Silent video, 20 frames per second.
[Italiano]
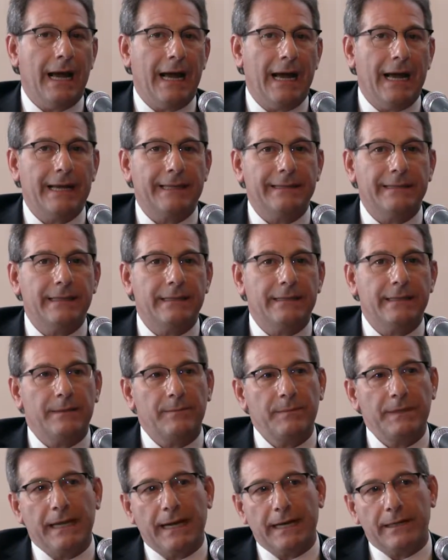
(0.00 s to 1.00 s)
ha
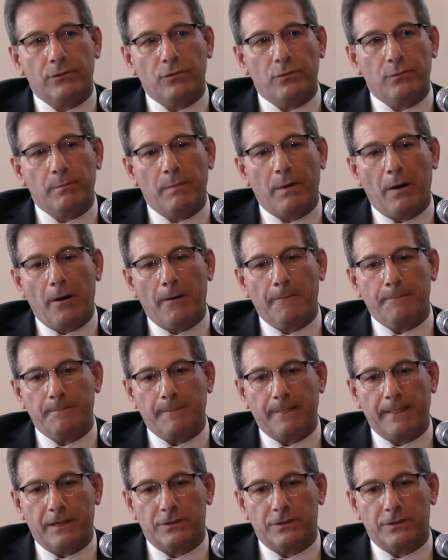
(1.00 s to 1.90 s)
determinato un po',